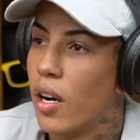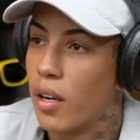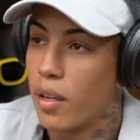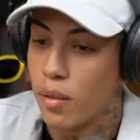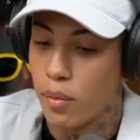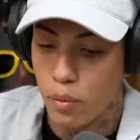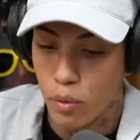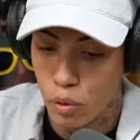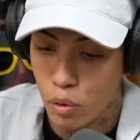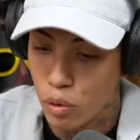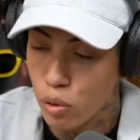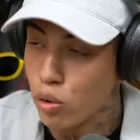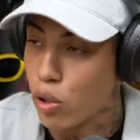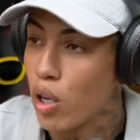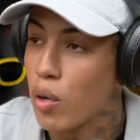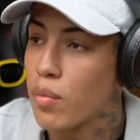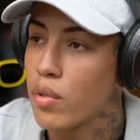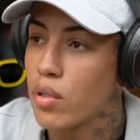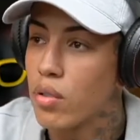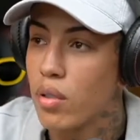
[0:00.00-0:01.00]
Ó, o
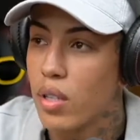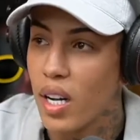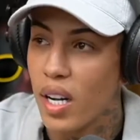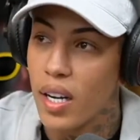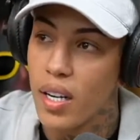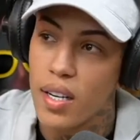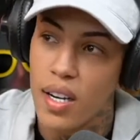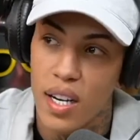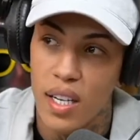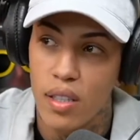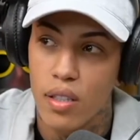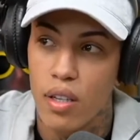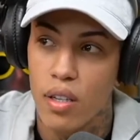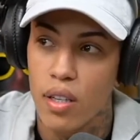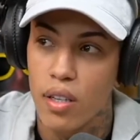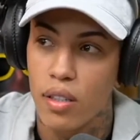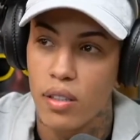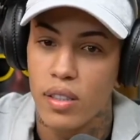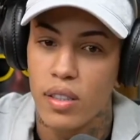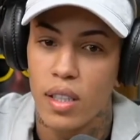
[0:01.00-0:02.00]
nome do cara é
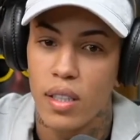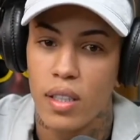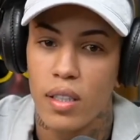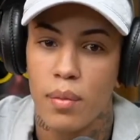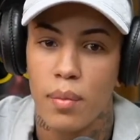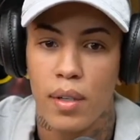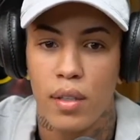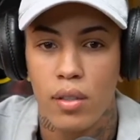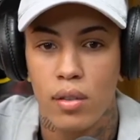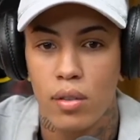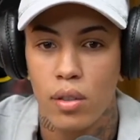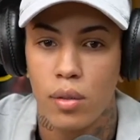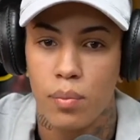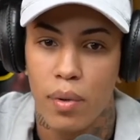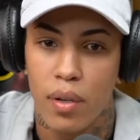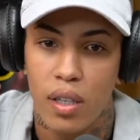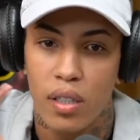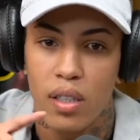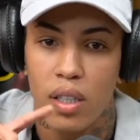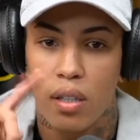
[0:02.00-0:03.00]
carioca no Instagram, bagulho tudo,
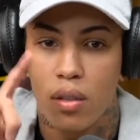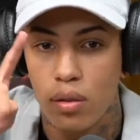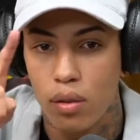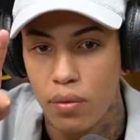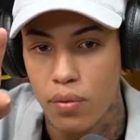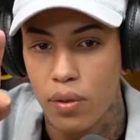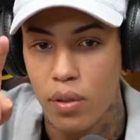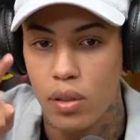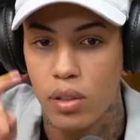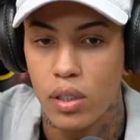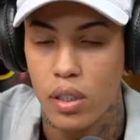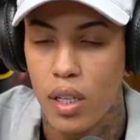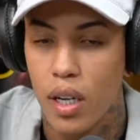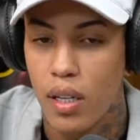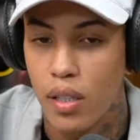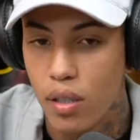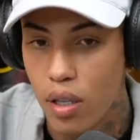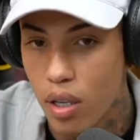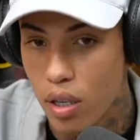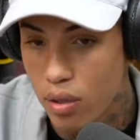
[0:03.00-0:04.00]
pra não achar que eu tô falando de
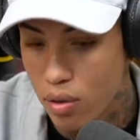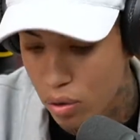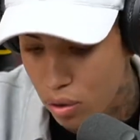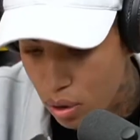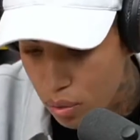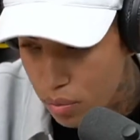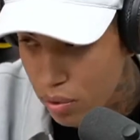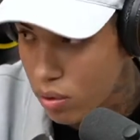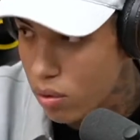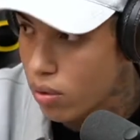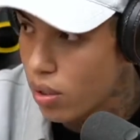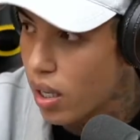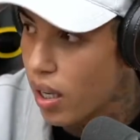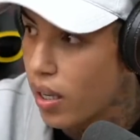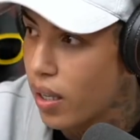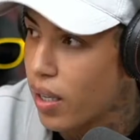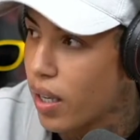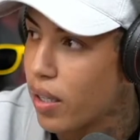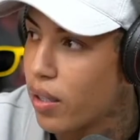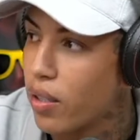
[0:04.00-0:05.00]
carioca. O nome do
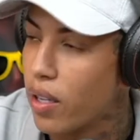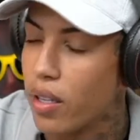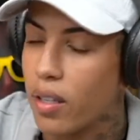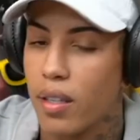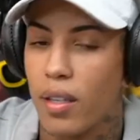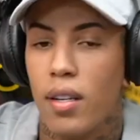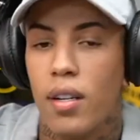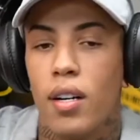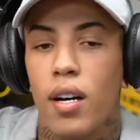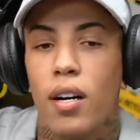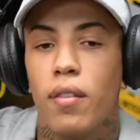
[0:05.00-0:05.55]
cara é carioca.